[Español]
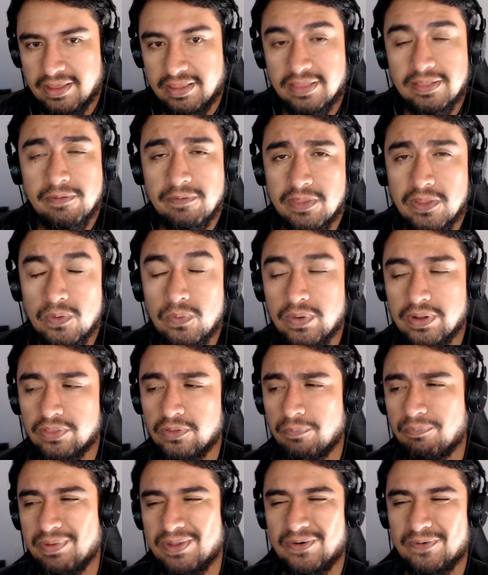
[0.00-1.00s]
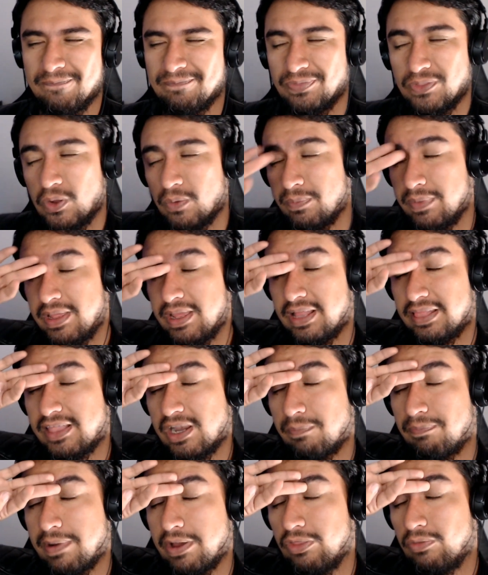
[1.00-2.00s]
de vez en cuando, pero no me ha
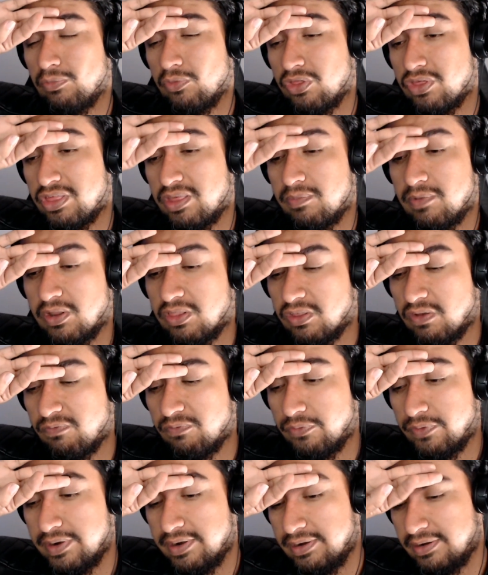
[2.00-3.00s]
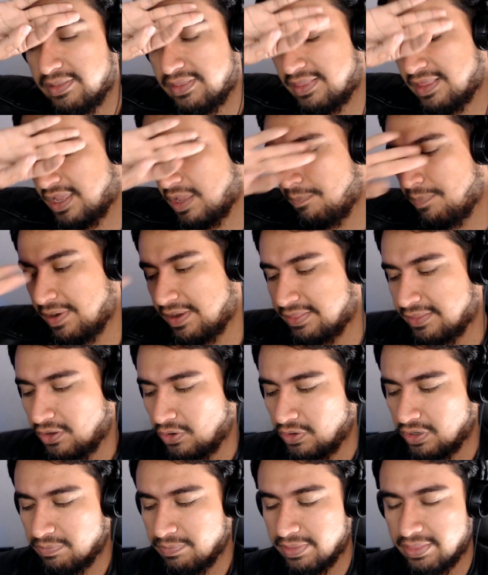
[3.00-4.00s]
atrapado muchísimo el software. Sé que para
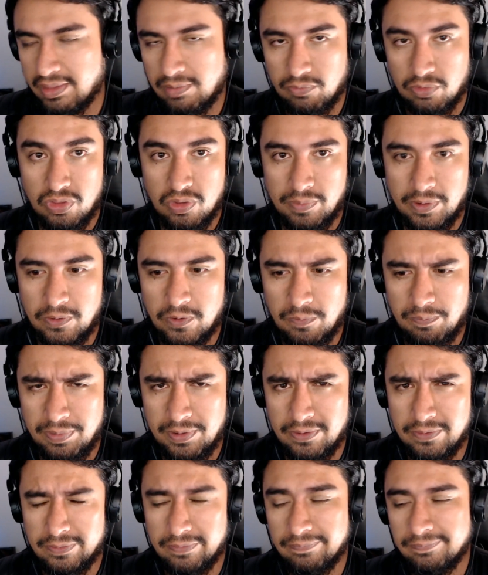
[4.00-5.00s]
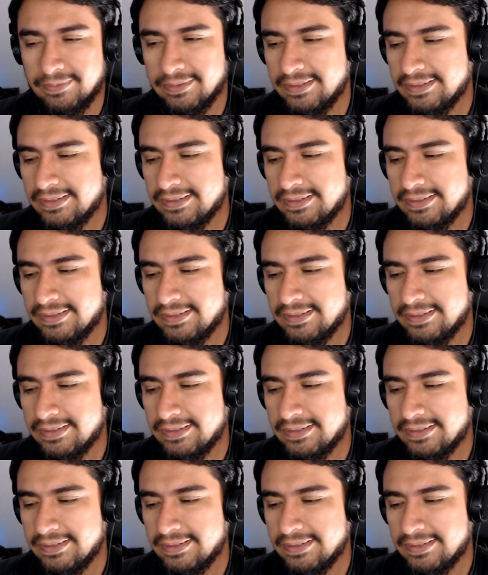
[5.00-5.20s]
interiores va a estar mucho mejor, pero